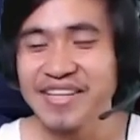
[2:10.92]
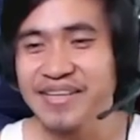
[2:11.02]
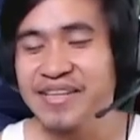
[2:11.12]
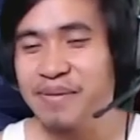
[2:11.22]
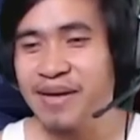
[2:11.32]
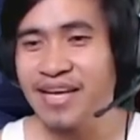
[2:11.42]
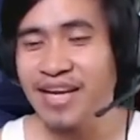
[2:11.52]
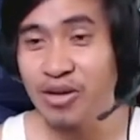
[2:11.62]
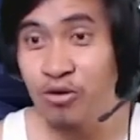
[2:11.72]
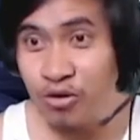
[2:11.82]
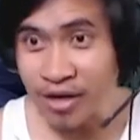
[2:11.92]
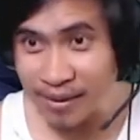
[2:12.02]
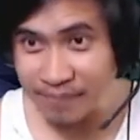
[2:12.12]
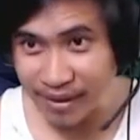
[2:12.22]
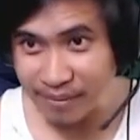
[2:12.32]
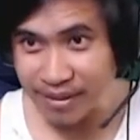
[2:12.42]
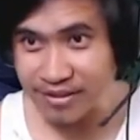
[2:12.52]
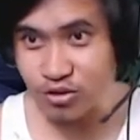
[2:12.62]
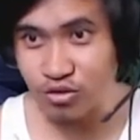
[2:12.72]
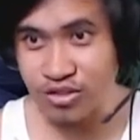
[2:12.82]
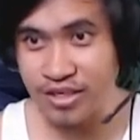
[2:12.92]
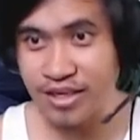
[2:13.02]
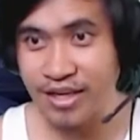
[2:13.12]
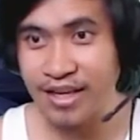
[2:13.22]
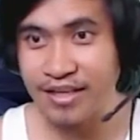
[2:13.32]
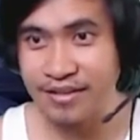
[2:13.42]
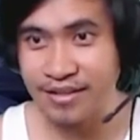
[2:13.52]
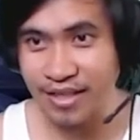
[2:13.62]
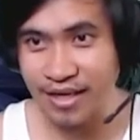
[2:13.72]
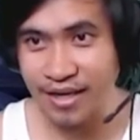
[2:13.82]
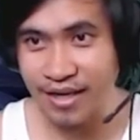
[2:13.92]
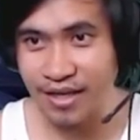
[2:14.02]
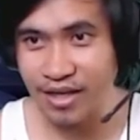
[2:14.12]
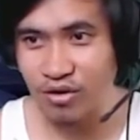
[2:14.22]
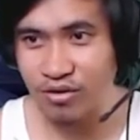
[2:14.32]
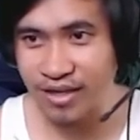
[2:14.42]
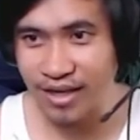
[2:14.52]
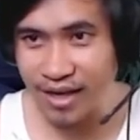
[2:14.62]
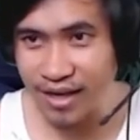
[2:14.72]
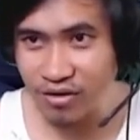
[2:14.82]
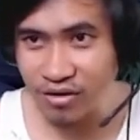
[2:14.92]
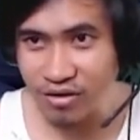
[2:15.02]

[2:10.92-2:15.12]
di, di ba sa linggo na baka bastos giningalinte ngayro niya,